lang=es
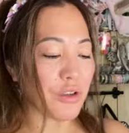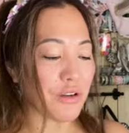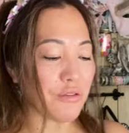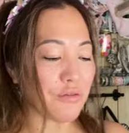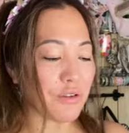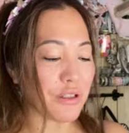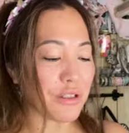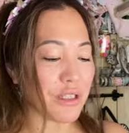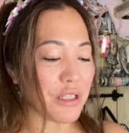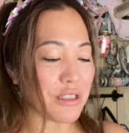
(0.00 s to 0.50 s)
bien
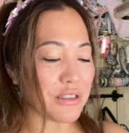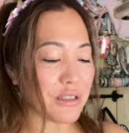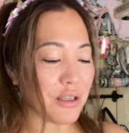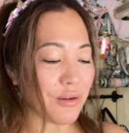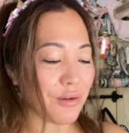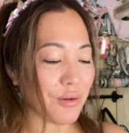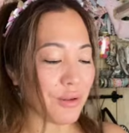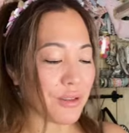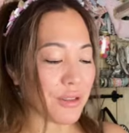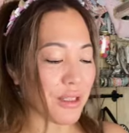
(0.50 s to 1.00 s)

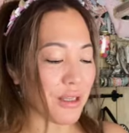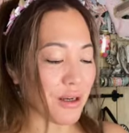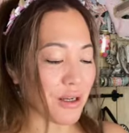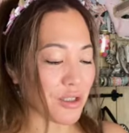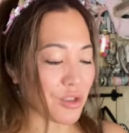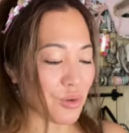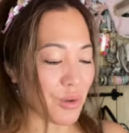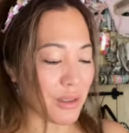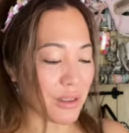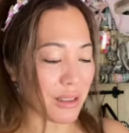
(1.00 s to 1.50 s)
fertilizado y tierra
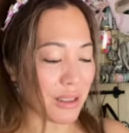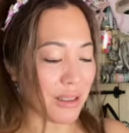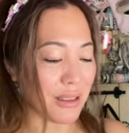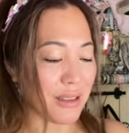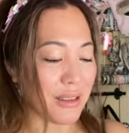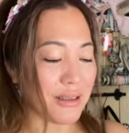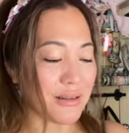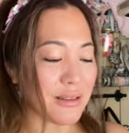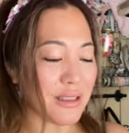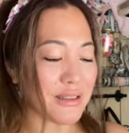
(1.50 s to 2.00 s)
suelta.
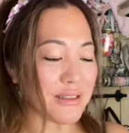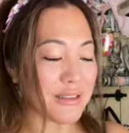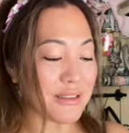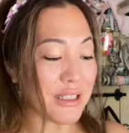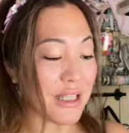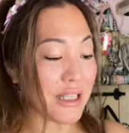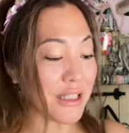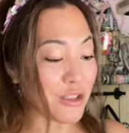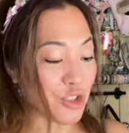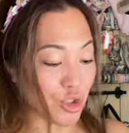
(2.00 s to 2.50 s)

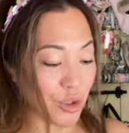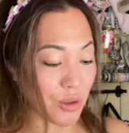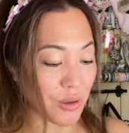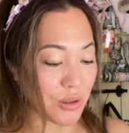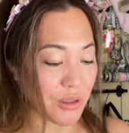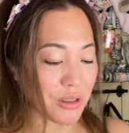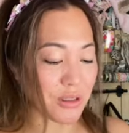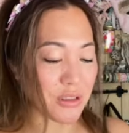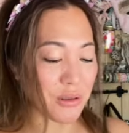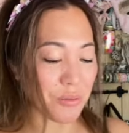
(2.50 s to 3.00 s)
Necesita de sol
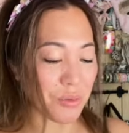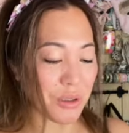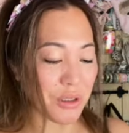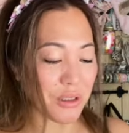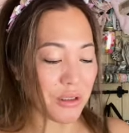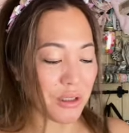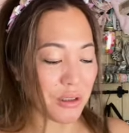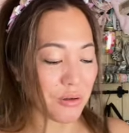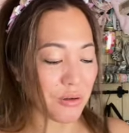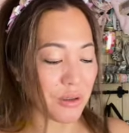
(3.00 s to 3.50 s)
y se
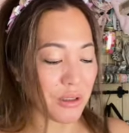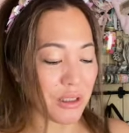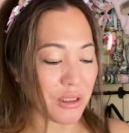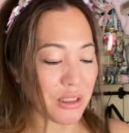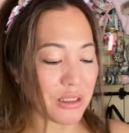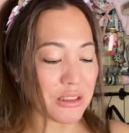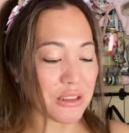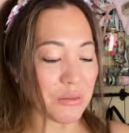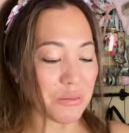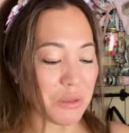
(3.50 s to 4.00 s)
pueden recoger
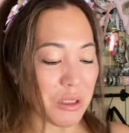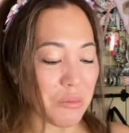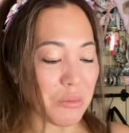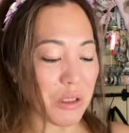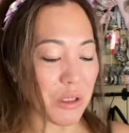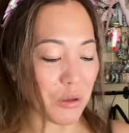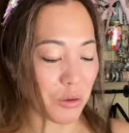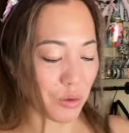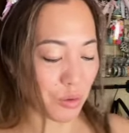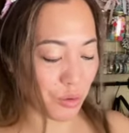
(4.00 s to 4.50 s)
en
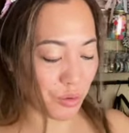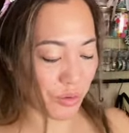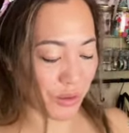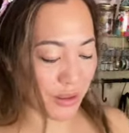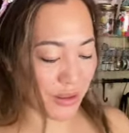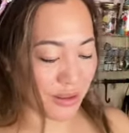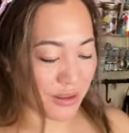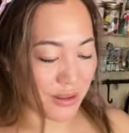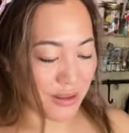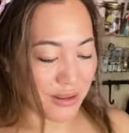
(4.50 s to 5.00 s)
septiembre y
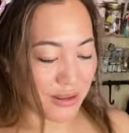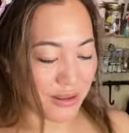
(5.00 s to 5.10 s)
octubre.